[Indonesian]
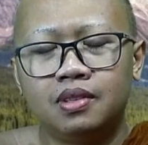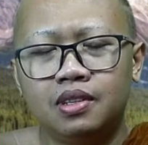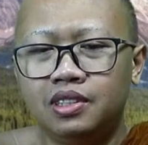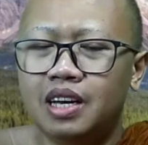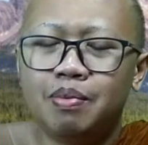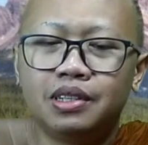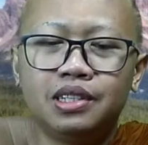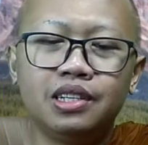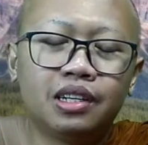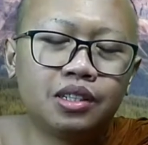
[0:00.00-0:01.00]
Siapa
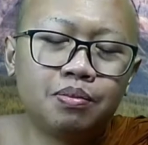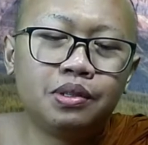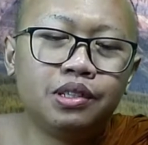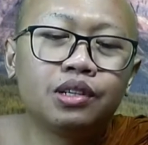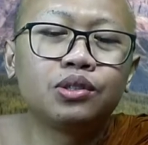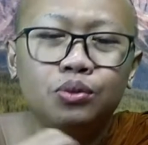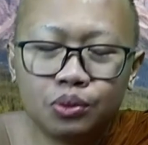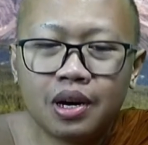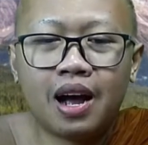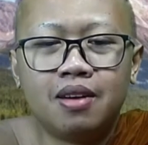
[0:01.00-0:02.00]
sih yang sebenarnya
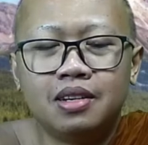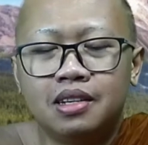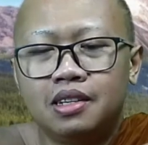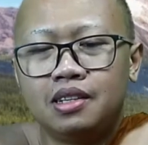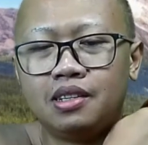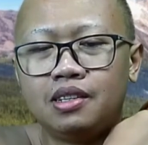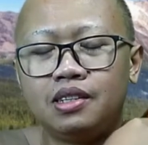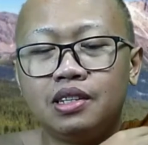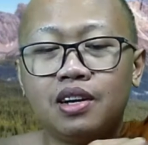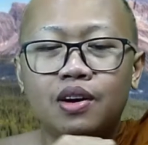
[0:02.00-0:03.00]
suka
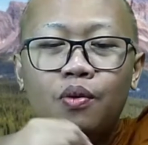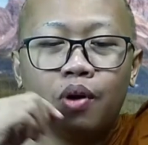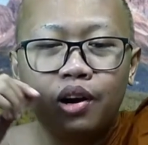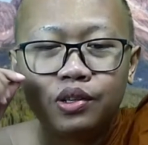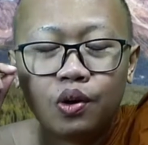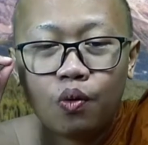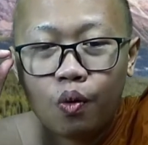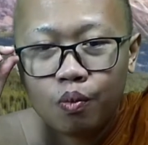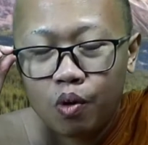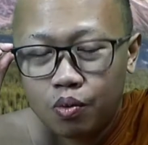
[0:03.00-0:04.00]
dengan orang yang
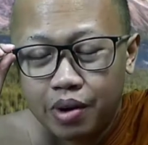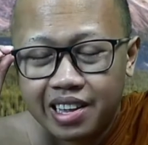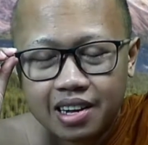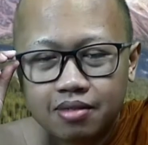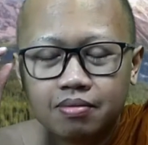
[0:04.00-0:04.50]
ngomong banyak?